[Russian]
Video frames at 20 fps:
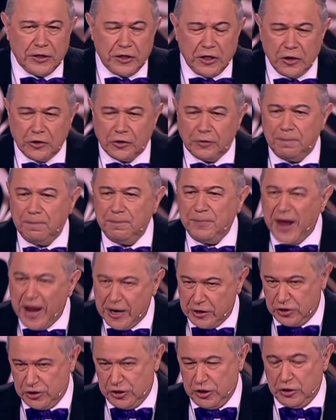вредит
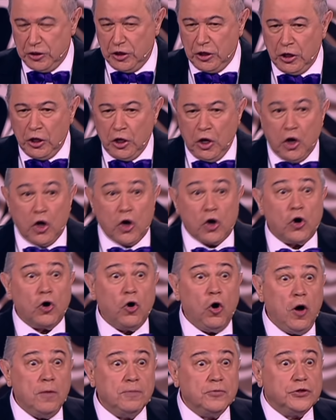печени,
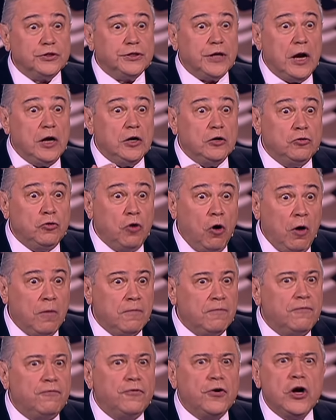ром со
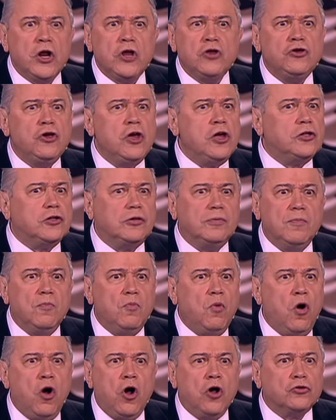льдом вредит
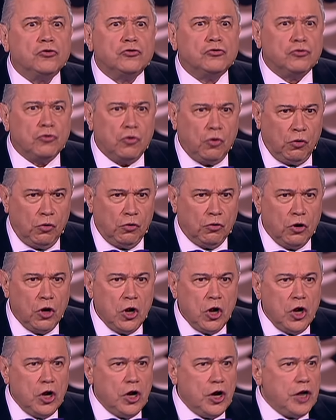
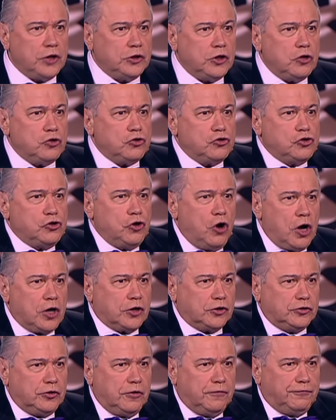мозгу. Этот
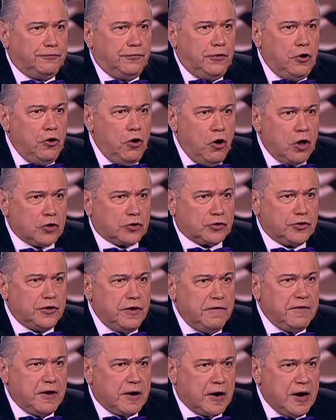чертов лед
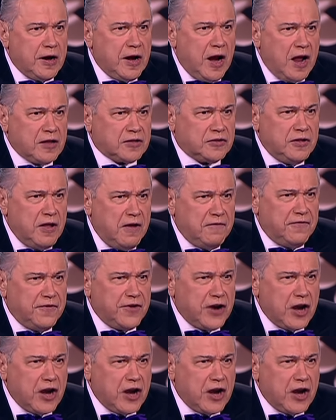невероятно